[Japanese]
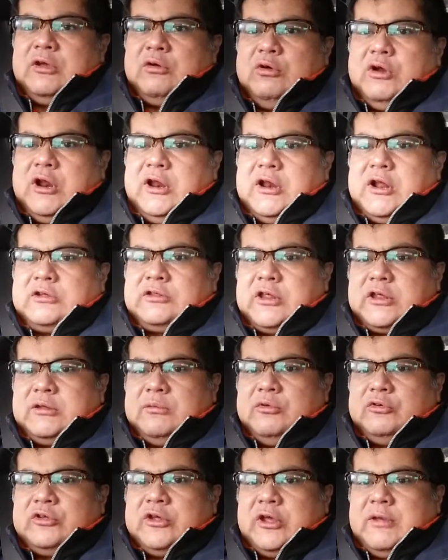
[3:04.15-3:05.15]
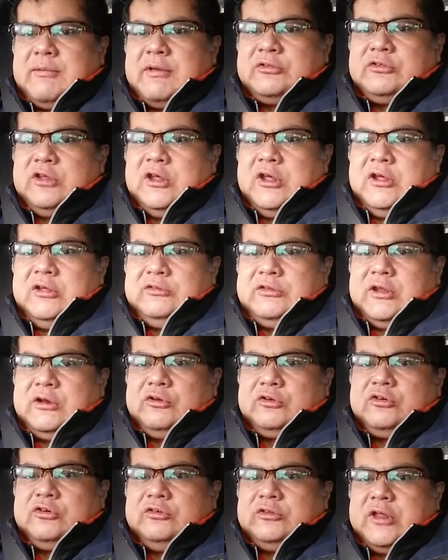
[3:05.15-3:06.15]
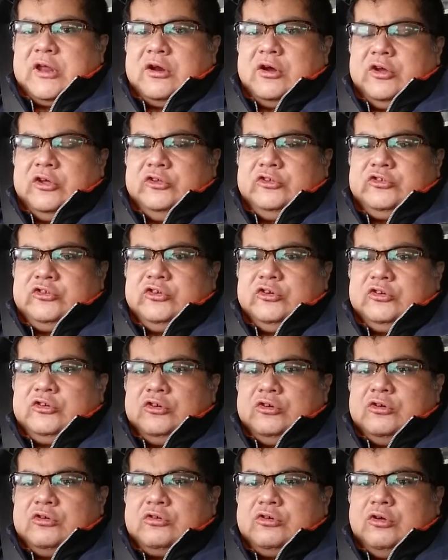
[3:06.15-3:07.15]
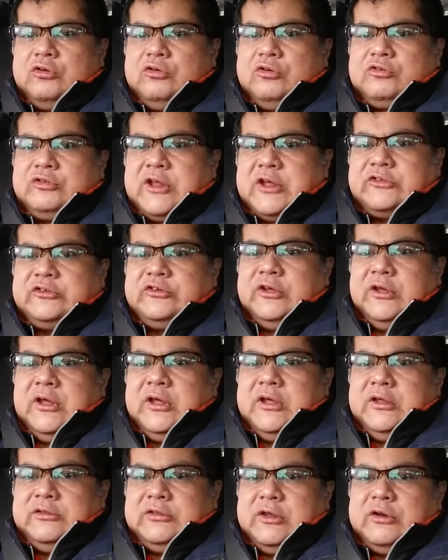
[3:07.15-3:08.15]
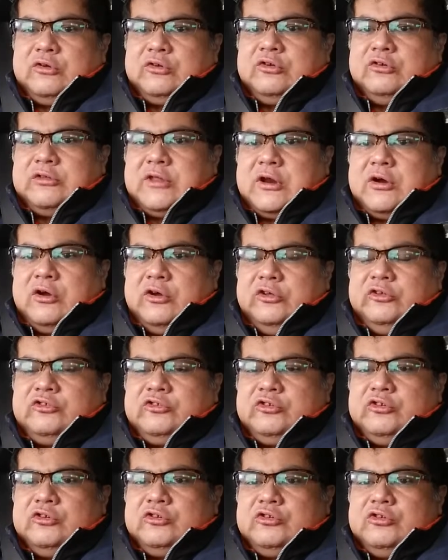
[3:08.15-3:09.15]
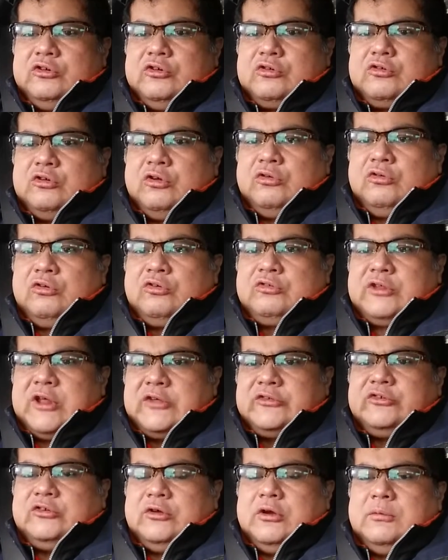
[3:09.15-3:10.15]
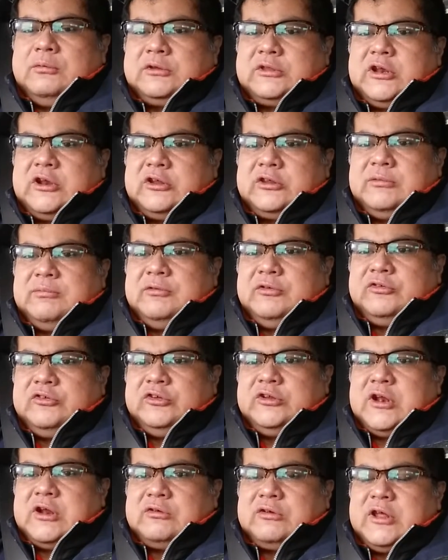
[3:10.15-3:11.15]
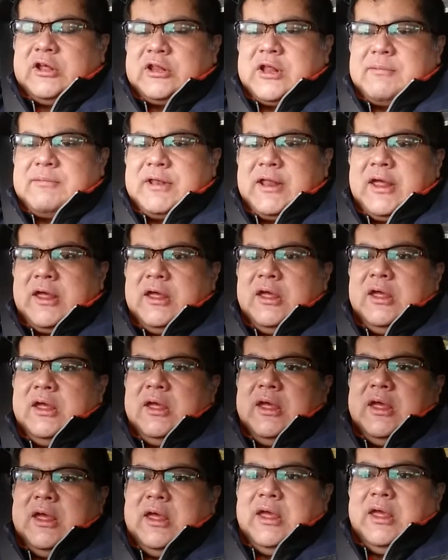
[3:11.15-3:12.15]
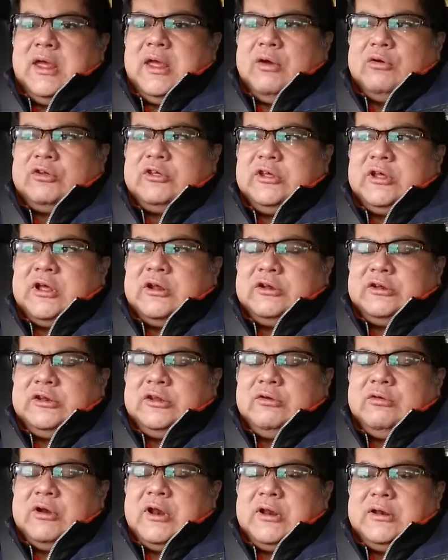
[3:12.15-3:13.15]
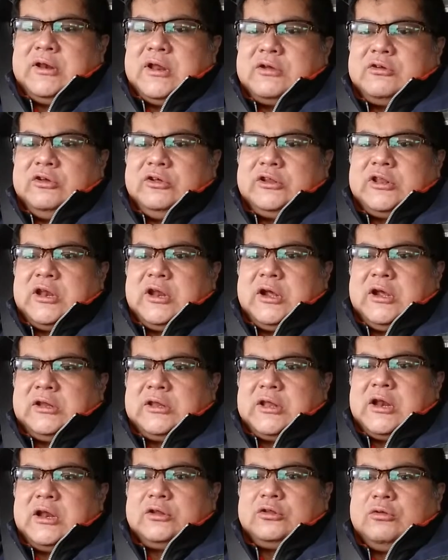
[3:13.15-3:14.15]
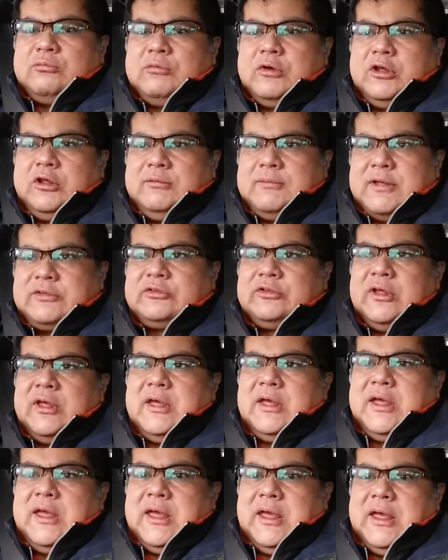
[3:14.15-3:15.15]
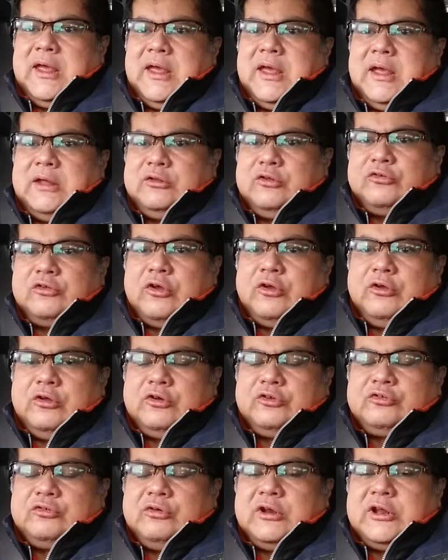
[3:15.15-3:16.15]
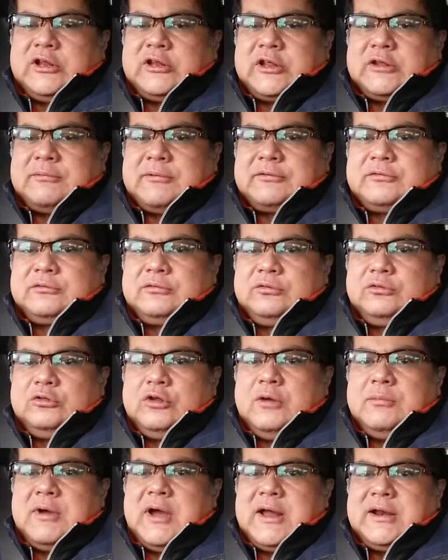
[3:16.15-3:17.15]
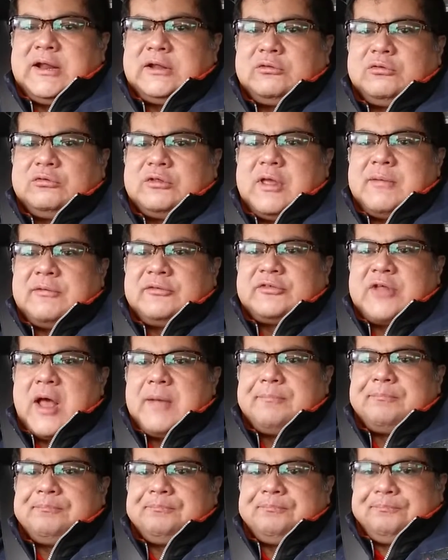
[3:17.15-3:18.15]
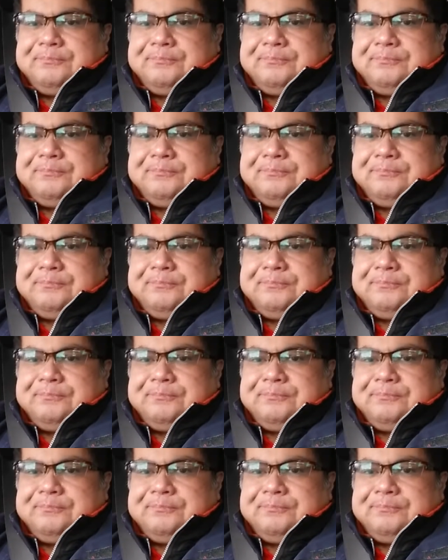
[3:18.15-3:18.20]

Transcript: ご連絡先申し上げます。090-1996-468、090-1996-468、おのて BC などの携帯まで、えー、お気軽にご連絡いただけたらと思います。えどうぞよろしくお願いいたします。どうもありがとうございました。